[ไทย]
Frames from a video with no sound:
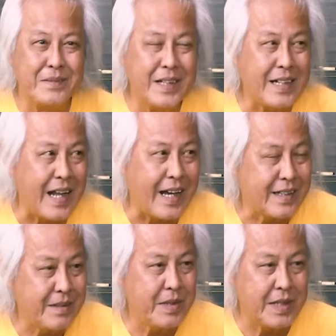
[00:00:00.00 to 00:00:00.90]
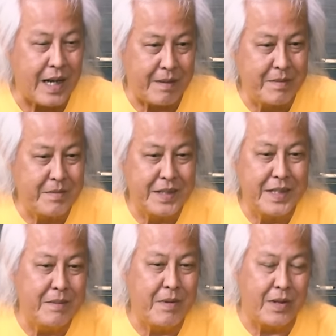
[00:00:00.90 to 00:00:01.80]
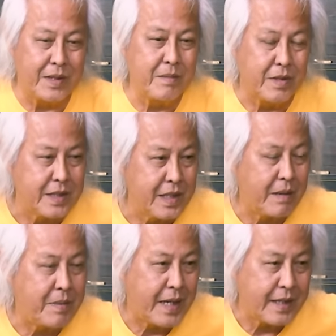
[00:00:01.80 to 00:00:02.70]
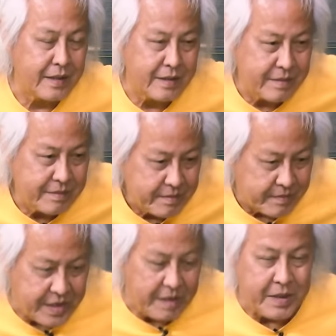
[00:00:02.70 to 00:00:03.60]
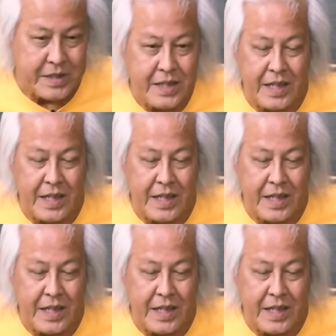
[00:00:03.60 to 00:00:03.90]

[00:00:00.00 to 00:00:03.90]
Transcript: พี่แกละนะพี่แกละเป็นมือคีย์บอร์ดคีย์บอร์ดธีรพันธ์ธีประสิ